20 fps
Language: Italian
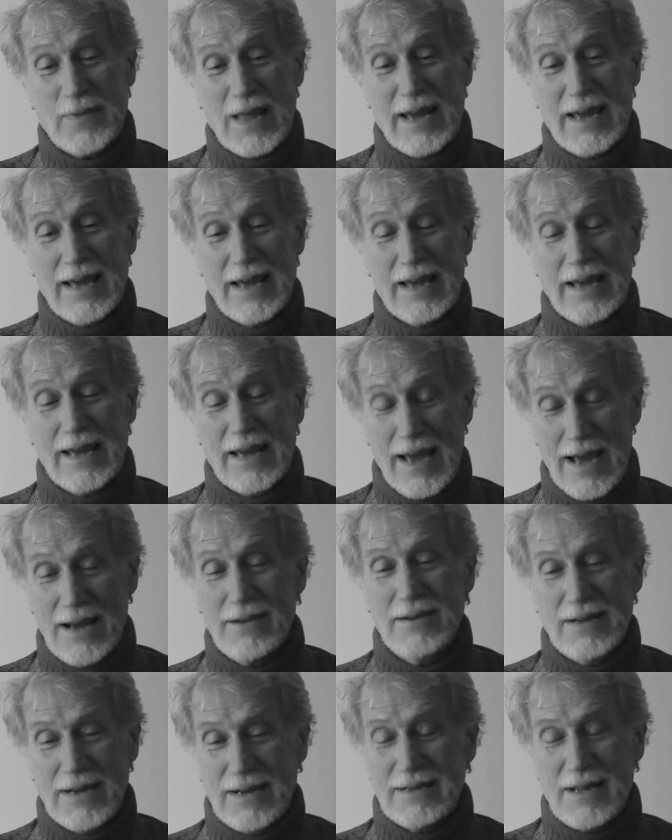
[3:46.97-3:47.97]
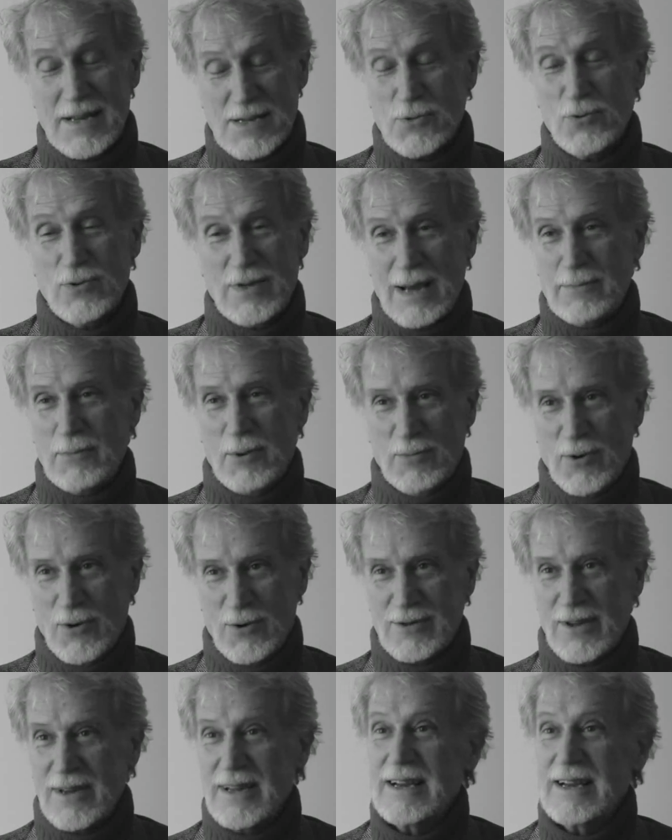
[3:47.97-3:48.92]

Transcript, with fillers: E, e quindi discutiamo molto.